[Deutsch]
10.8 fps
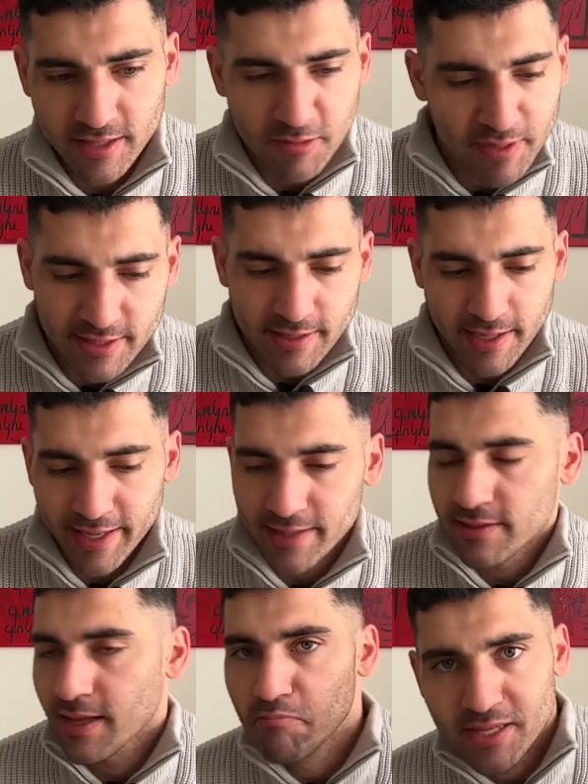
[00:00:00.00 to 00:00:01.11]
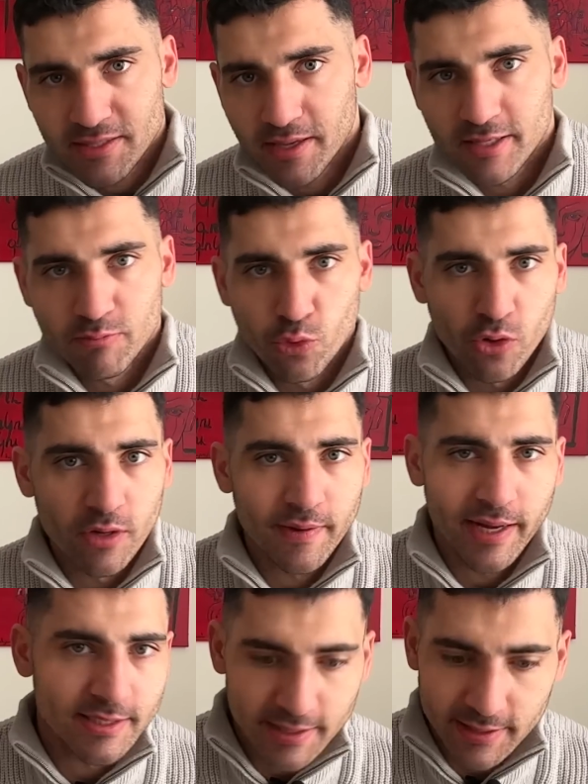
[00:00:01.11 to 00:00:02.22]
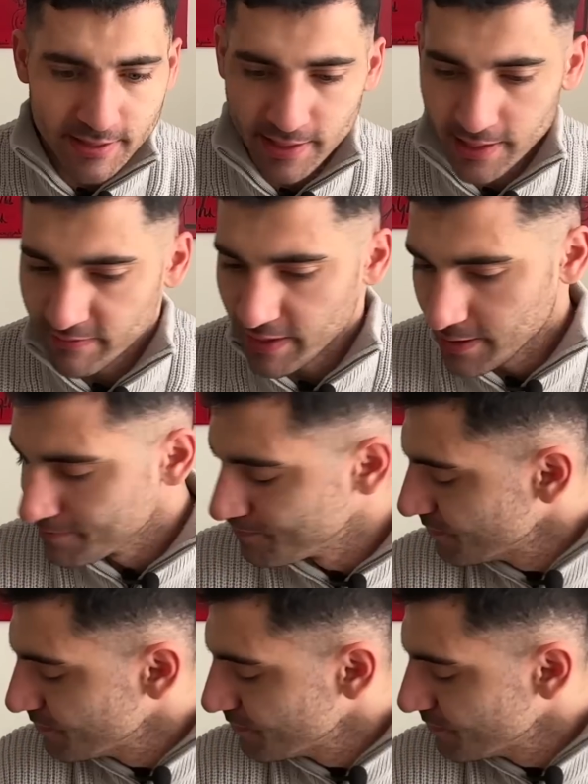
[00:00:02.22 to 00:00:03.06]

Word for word: ich bin sicher, ihr hättet ein besseres Buch als dieses hier gewählt.